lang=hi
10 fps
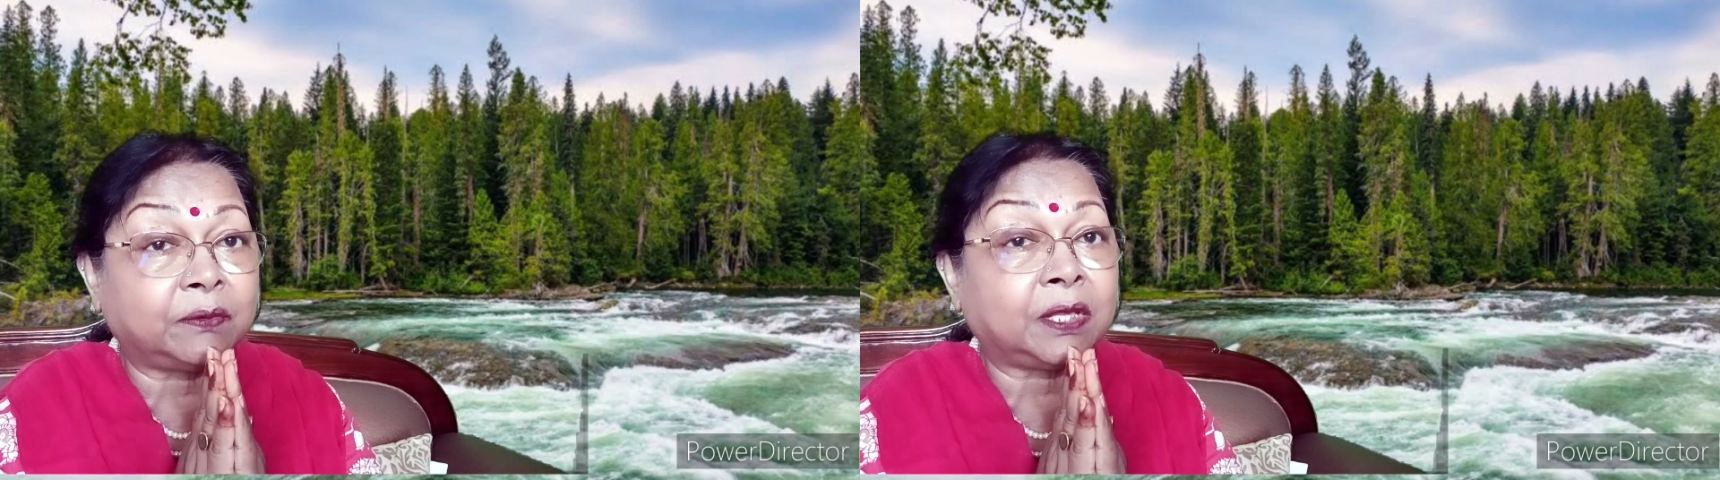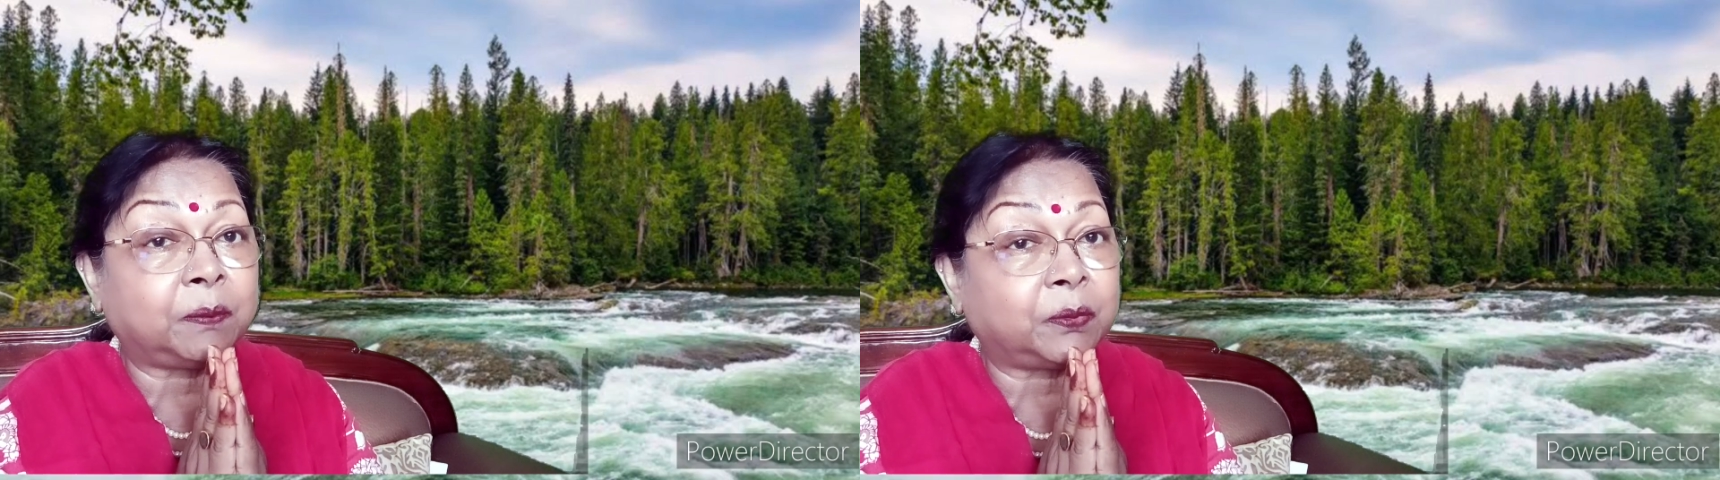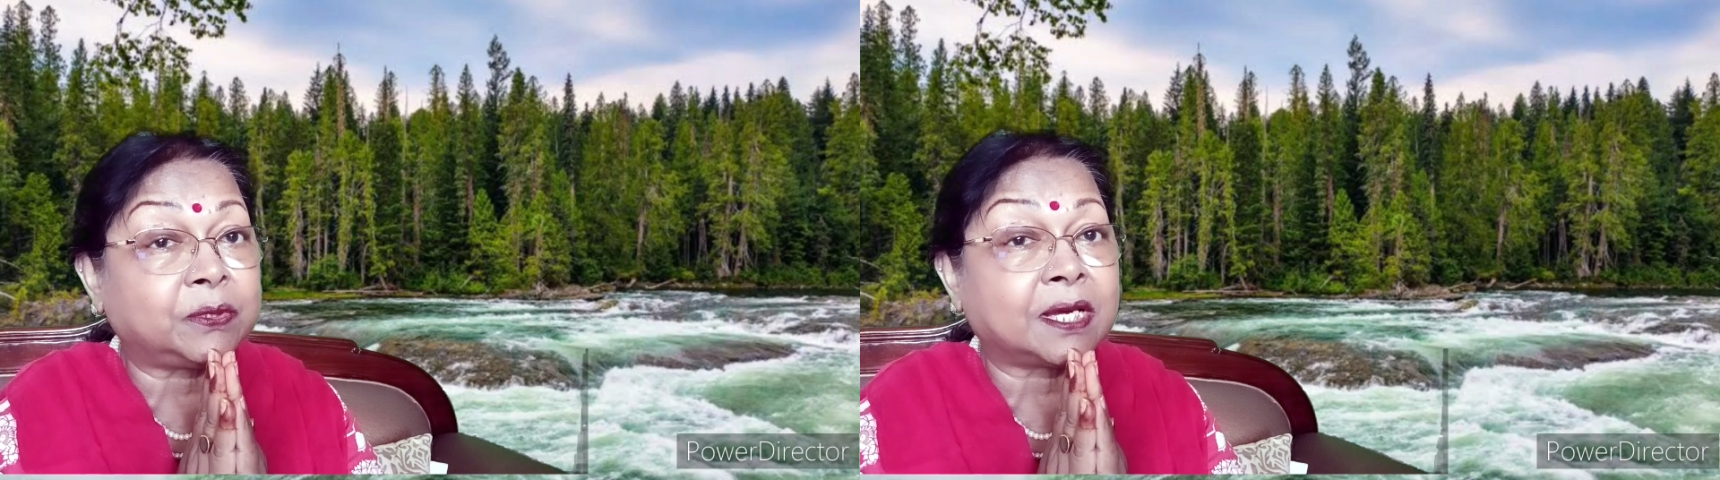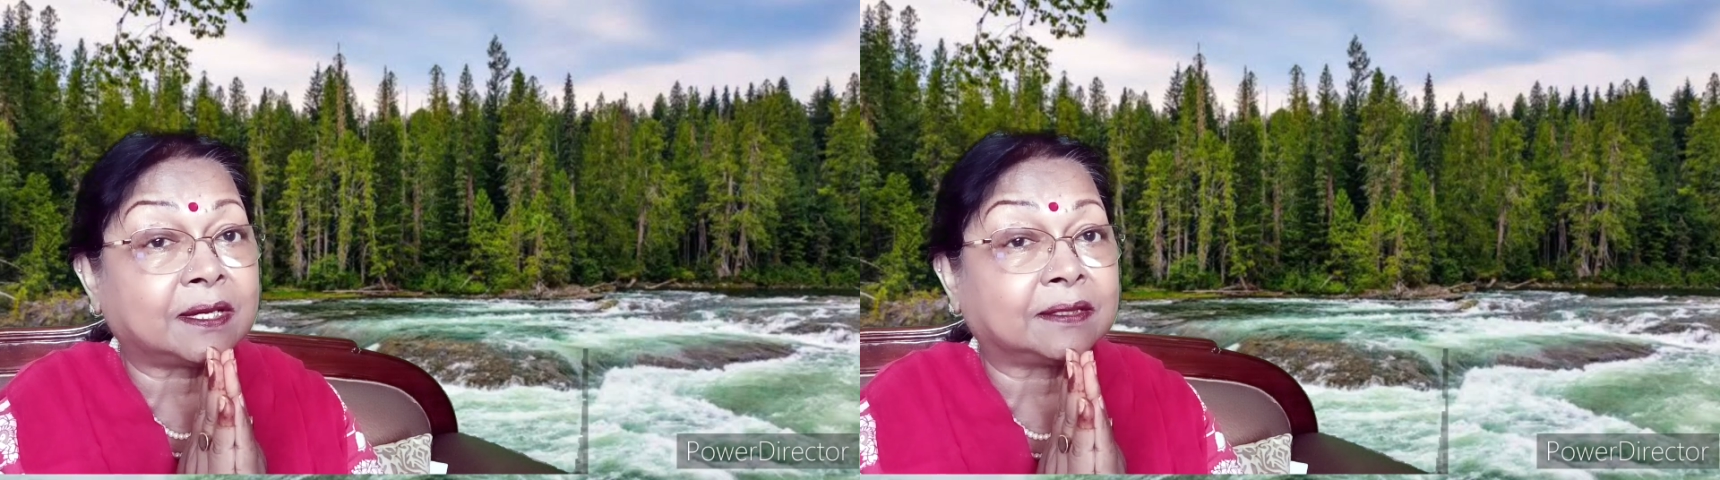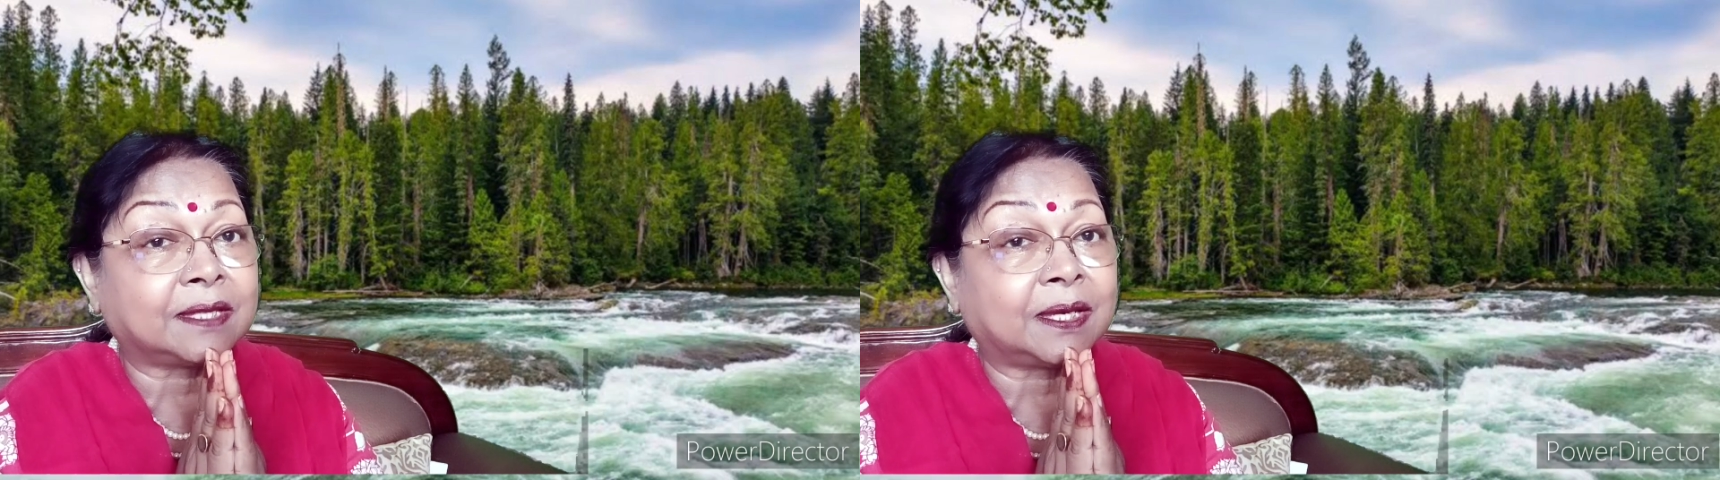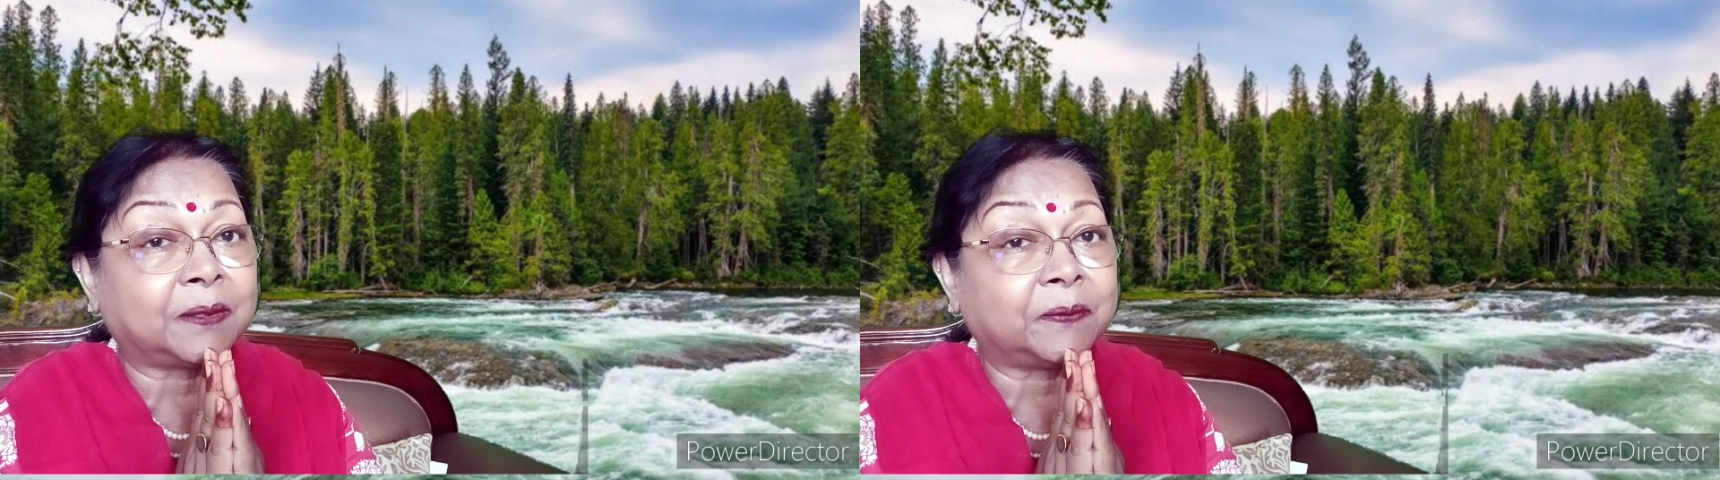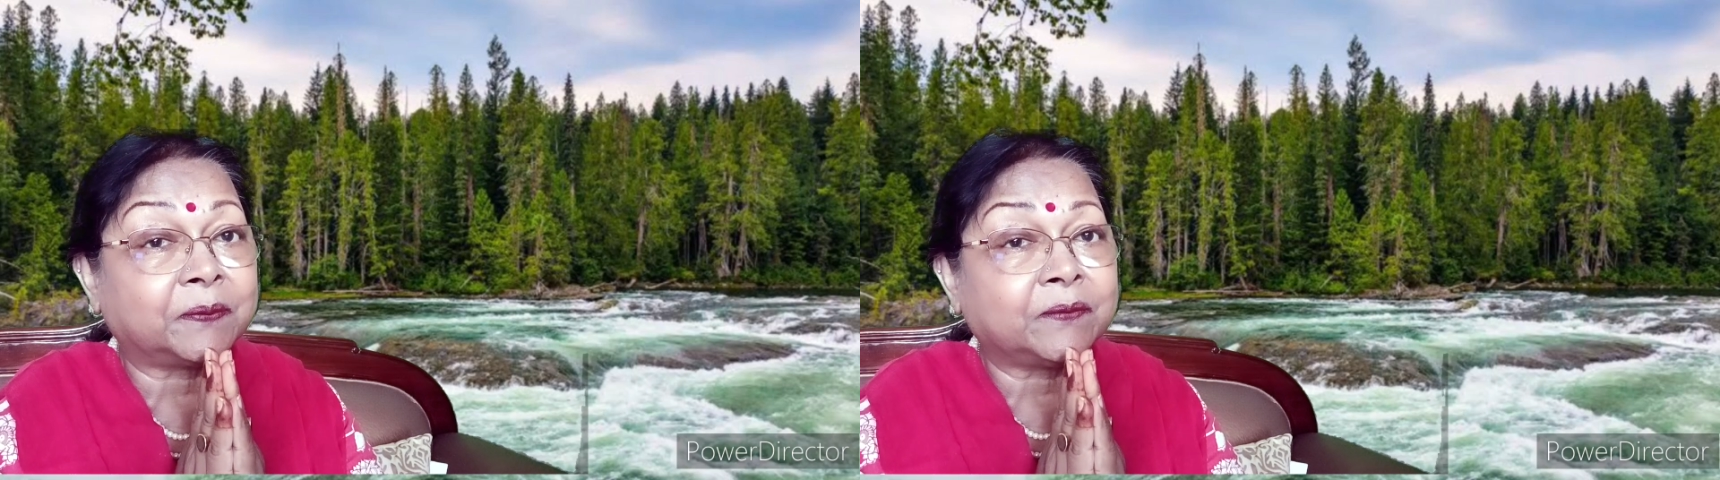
उनकी पूजा करता है